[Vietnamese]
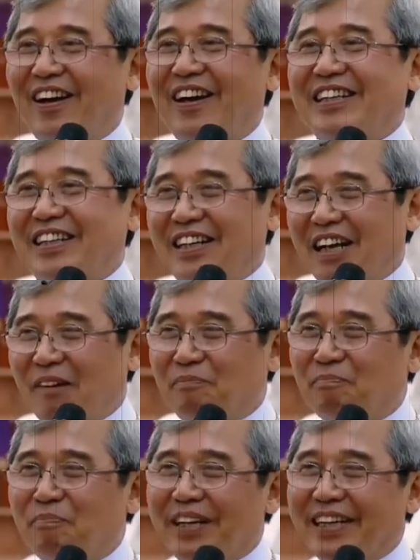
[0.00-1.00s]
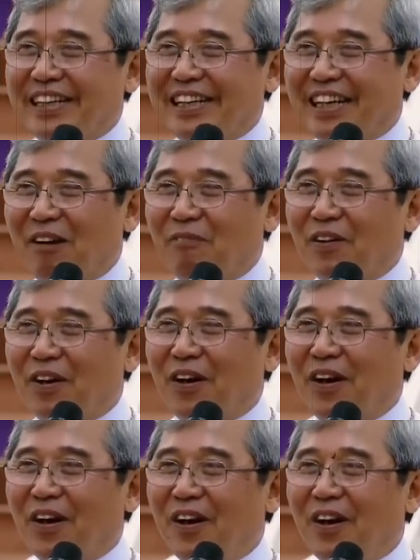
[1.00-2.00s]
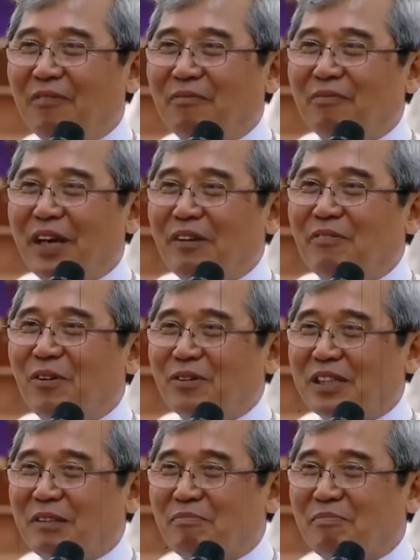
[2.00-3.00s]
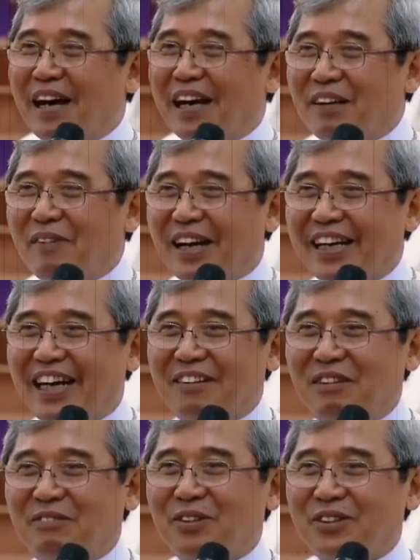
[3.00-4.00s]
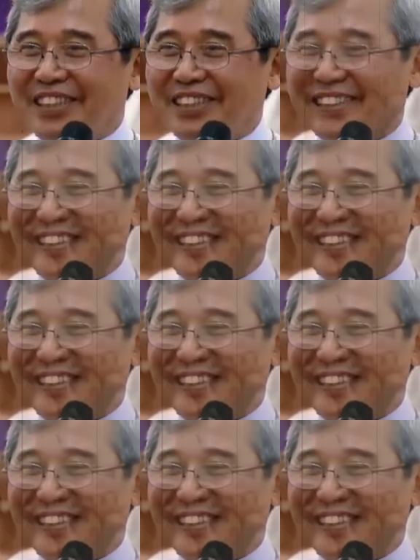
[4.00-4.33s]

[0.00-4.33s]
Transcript: Đó là trường hợp mình không có bị vô sinh mà người bạn đời bị vô